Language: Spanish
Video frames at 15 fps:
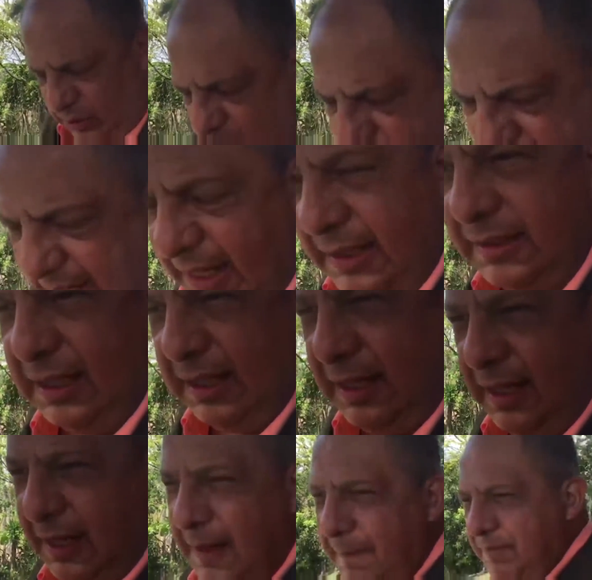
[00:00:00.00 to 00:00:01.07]
normales de,
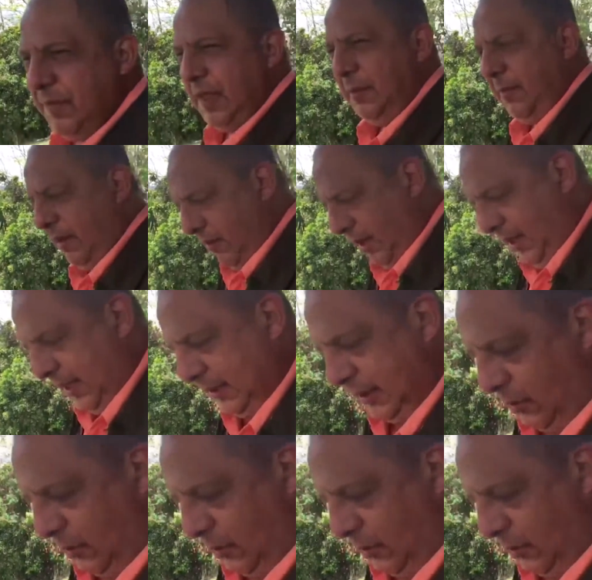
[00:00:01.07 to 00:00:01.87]
de mi vida.